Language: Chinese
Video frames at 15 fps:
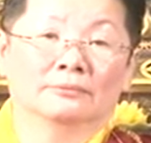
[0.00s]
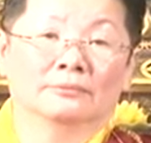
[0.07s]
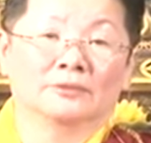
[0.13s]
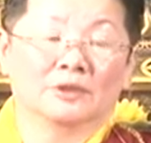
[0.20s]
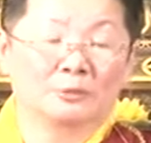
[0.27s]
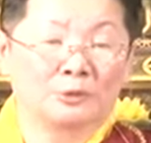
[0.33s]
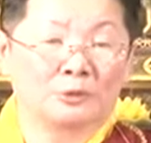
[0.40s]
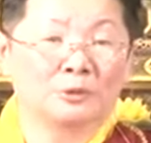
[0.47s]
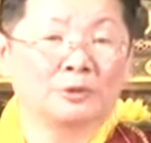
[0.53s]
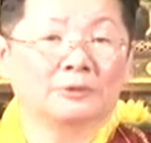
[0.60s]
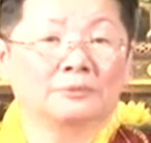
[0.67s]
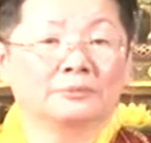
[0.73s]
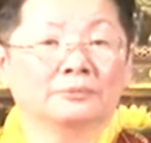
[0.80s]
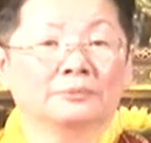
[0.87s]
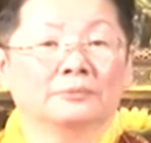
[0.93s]
怎么做？
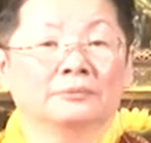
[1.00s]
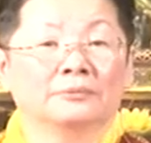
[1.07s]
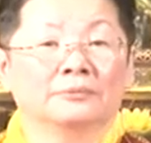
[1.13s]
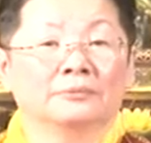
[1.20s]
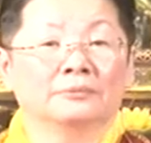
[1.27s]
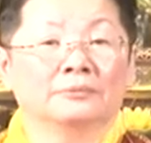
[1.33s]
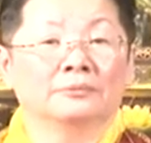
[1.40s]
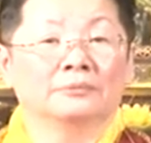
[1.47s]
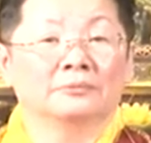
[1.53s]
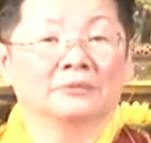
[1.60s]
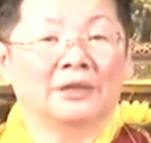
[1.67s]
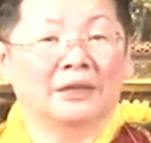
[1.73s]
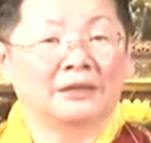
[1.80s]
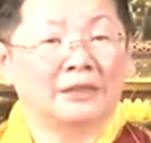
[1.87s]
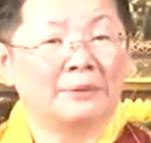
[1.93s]

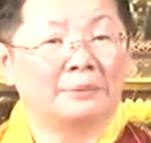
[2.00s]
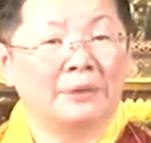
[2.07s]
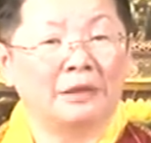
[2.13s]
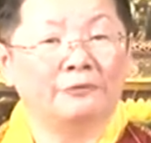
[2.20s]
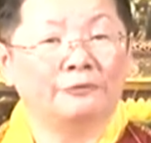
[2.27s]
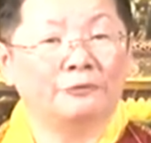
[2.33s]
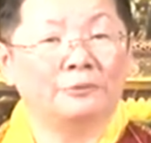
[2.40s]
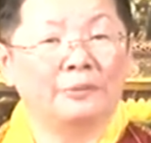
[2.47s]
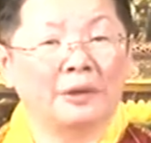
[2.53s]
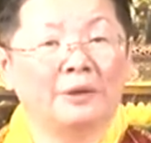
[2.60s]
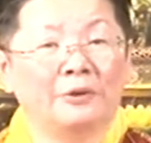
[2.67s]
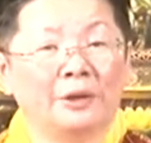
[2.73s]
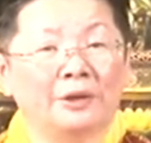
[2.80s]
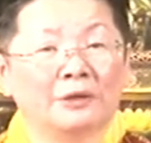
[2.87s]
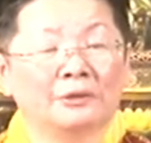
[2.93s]
大家没福没
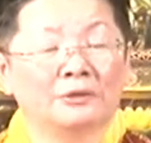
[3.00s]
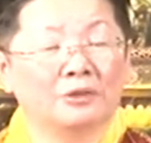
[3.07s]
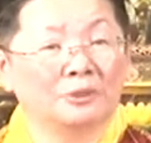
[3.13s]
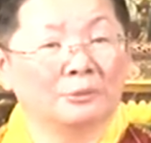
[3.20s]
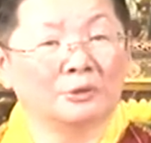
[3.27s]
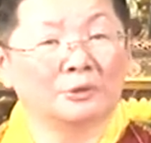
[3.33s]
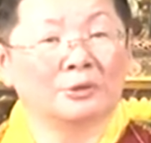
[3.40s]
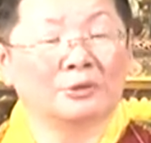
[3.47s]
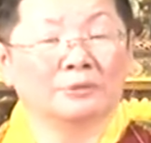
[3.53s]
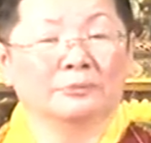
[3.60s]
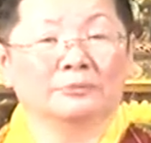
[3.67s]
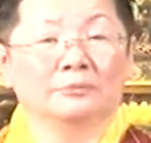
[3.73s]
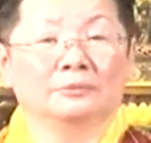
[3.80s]
慧怎么做？